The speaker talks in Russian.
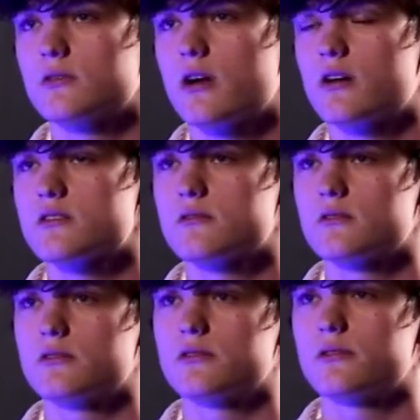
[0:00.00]
Как раз
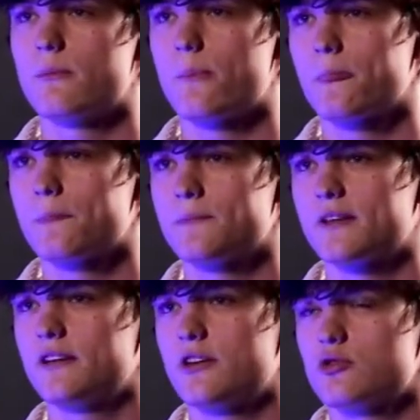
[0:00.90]
э,
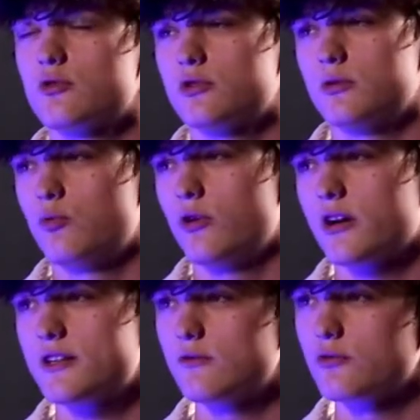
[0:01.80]
тогда я начал какую-то более
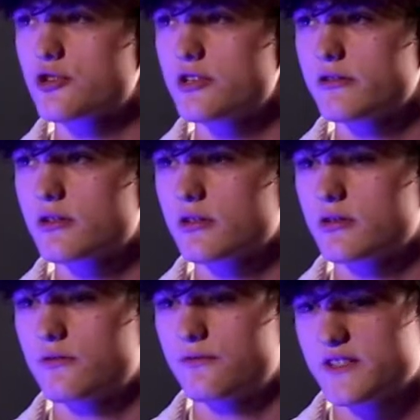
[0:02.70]
активную жизнь,
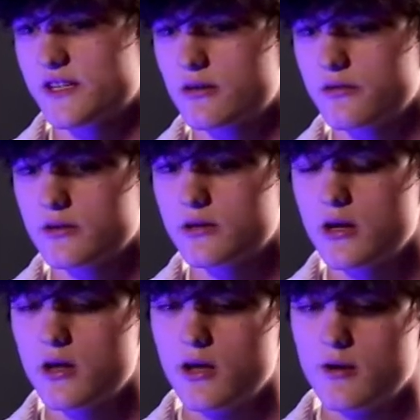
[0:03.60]
наверное, в церкви,
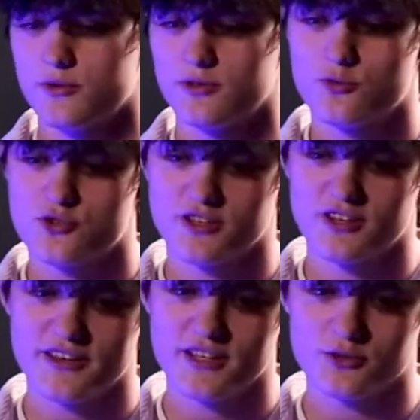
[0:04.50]
потому что
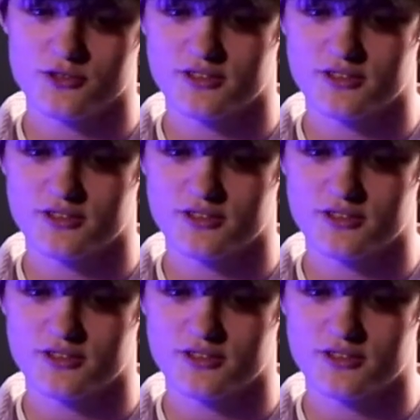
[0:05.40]
надоела вот